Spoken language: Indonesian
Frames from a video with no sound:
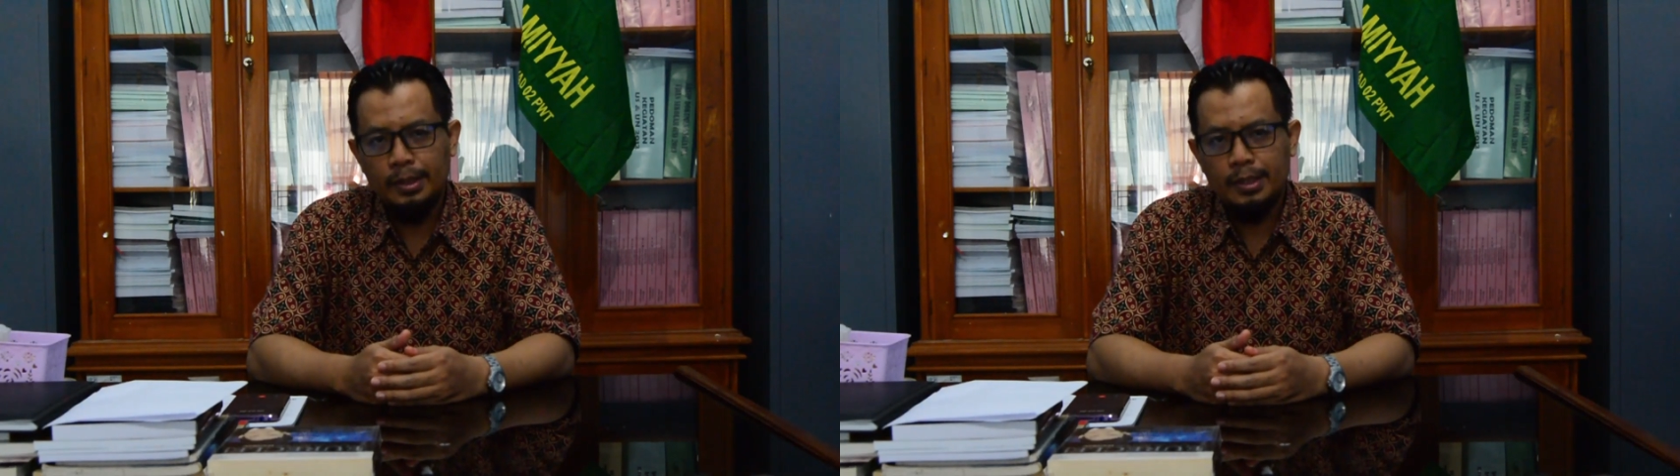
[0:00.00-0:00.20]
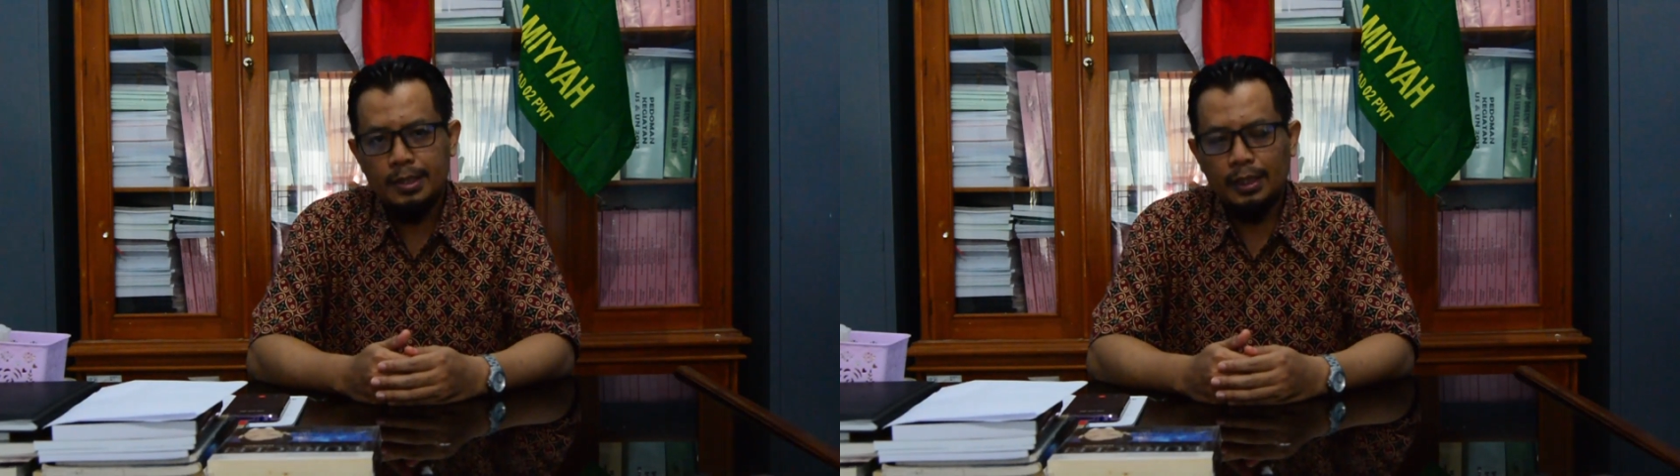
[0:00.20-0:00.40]

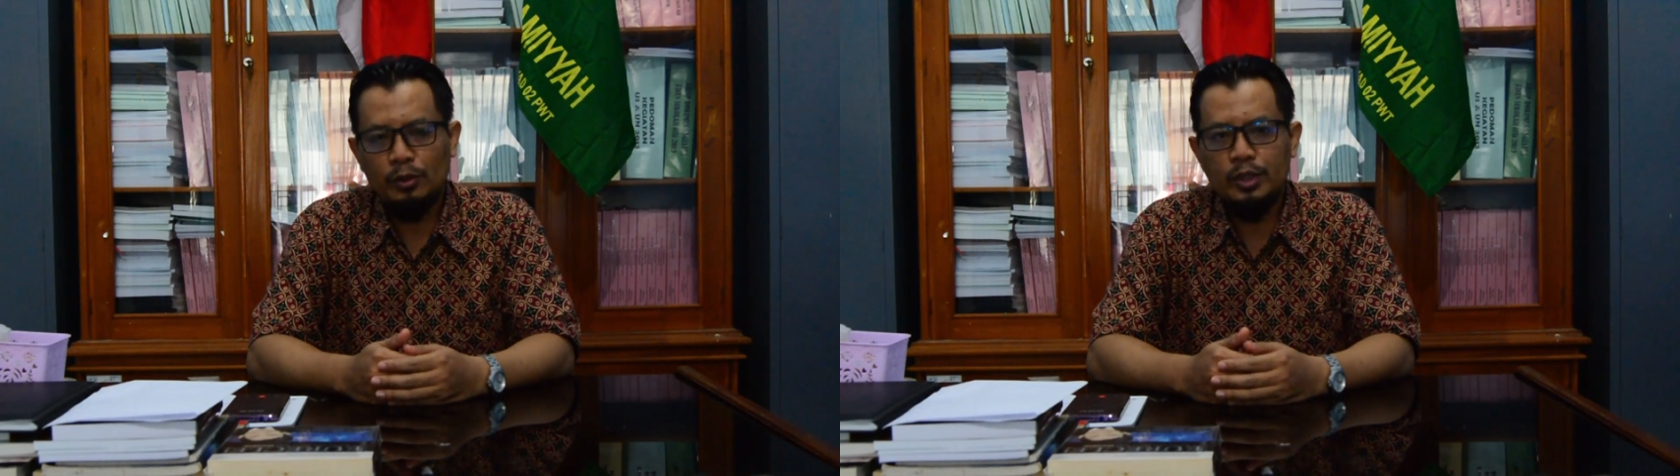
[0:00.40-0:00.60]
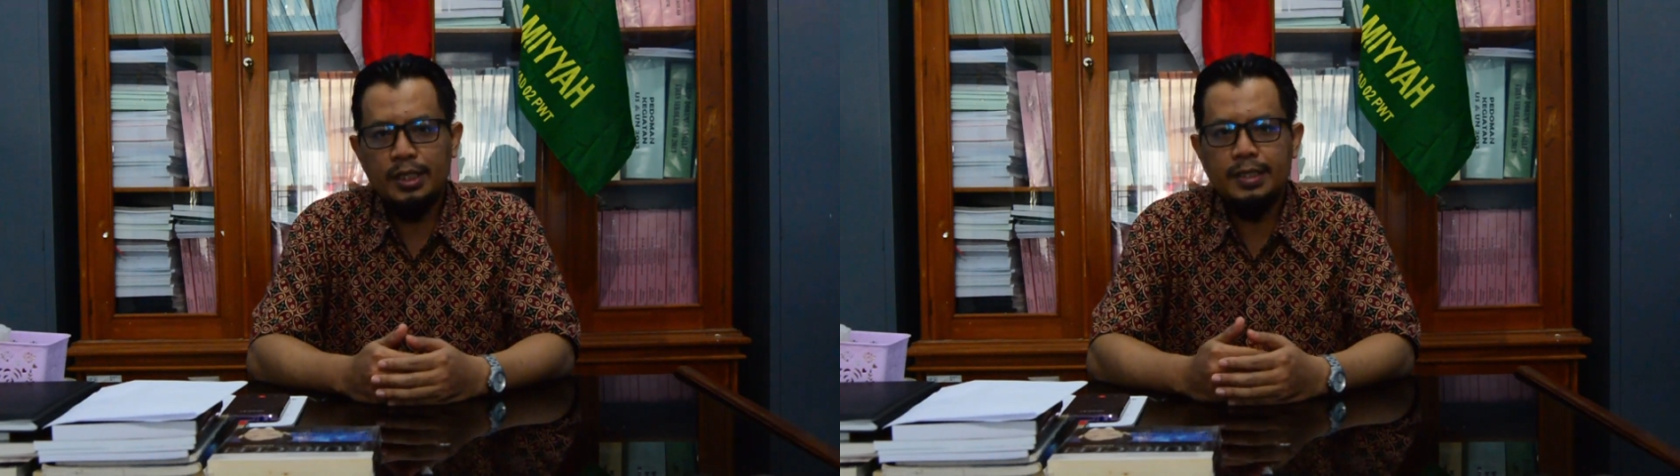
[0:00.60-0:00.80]

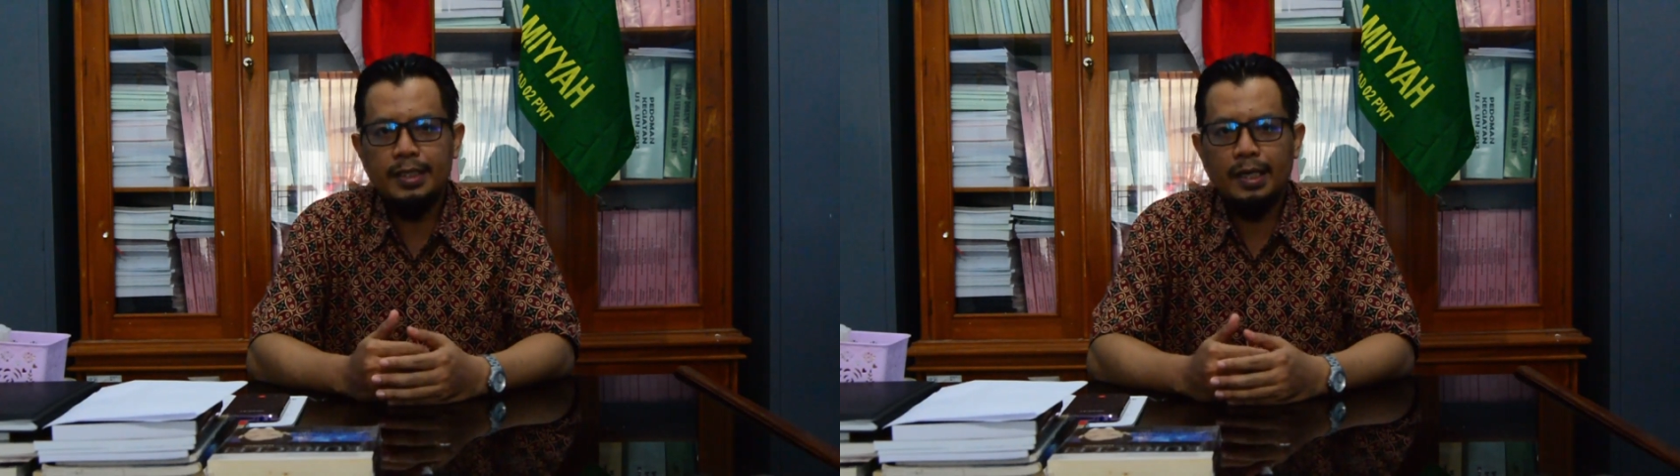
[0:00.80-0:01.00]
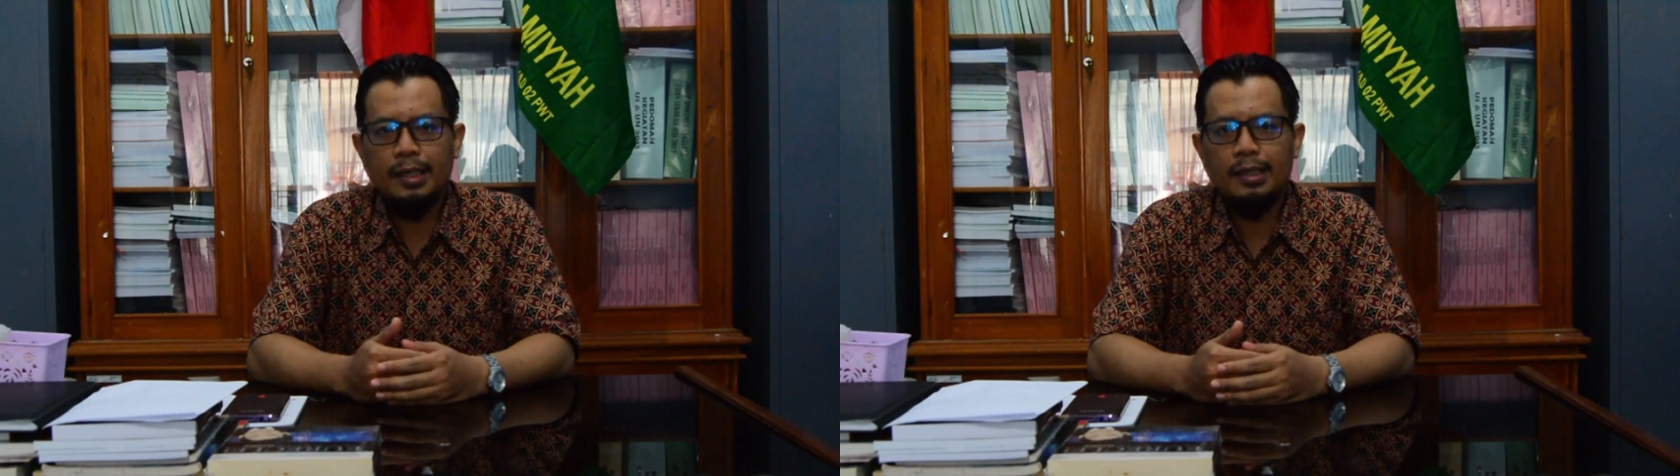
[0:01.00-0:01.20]
Satu
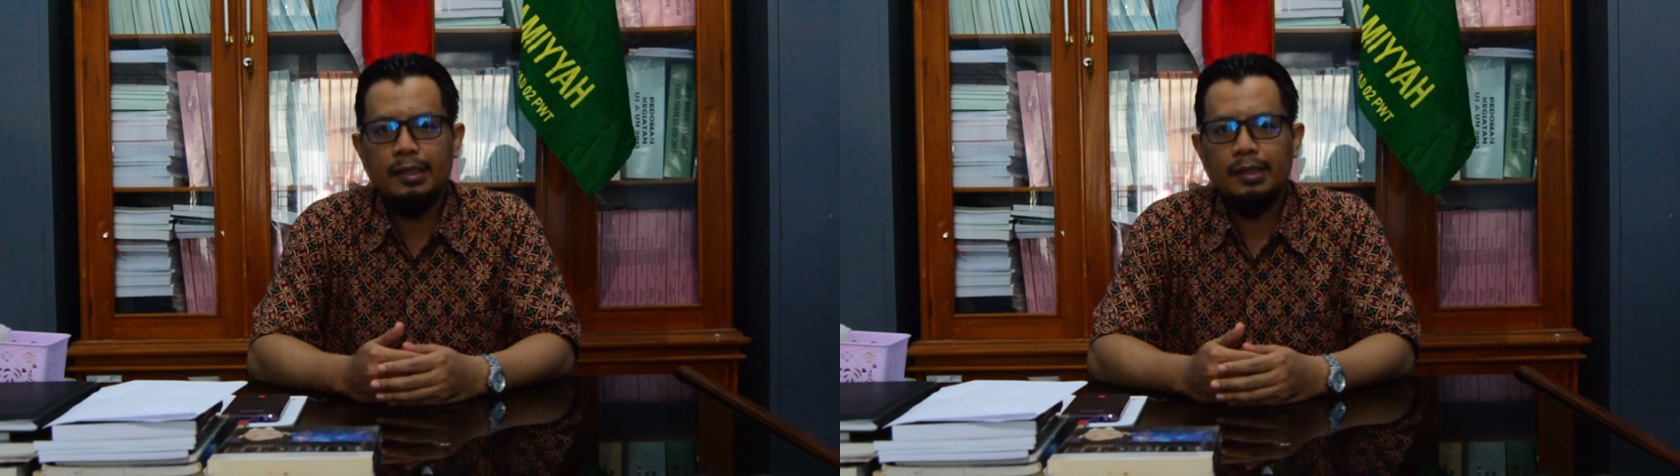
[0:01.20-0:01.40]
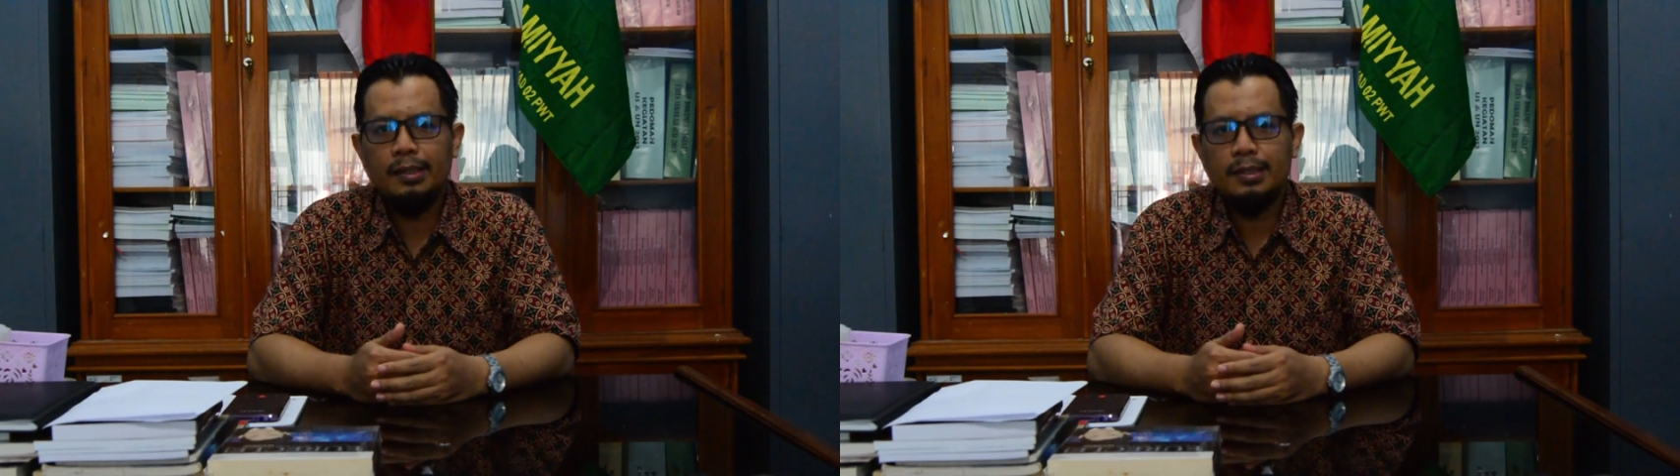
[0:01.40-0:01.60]
jenjang,